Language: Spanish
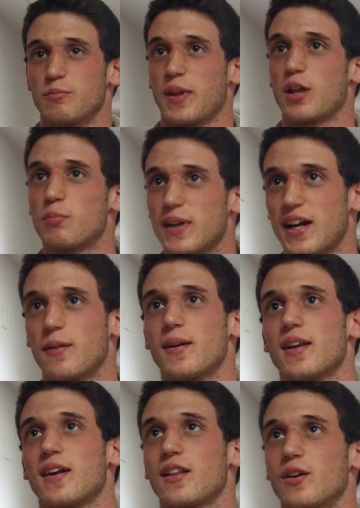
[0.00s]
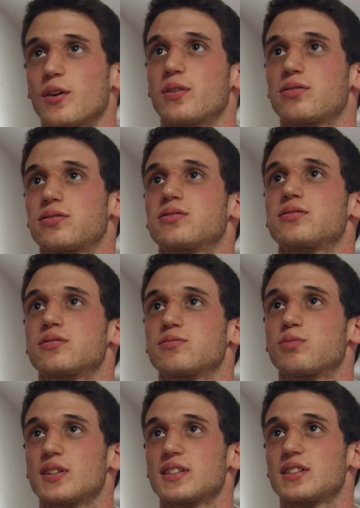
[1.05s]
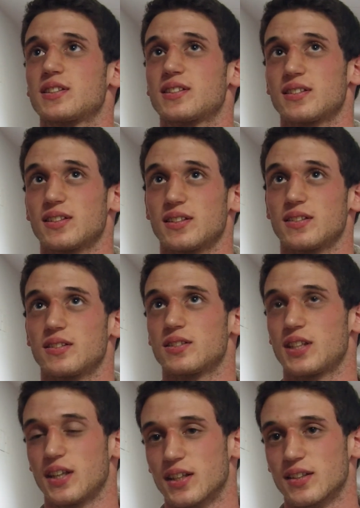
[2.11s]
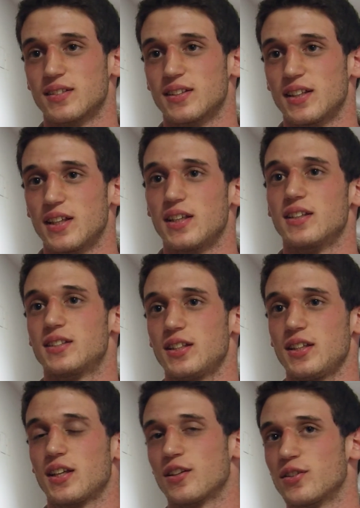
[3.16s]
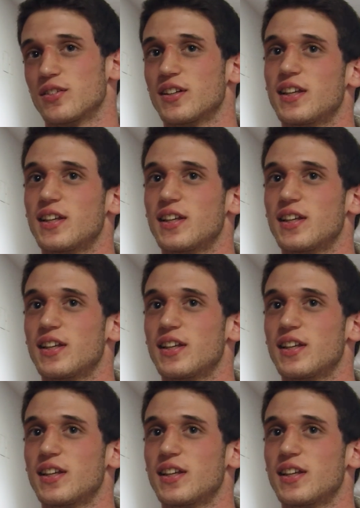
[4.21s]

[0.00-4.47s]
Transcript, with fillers: ¿Me da pena acabar el grado? Pues sí, sí y no.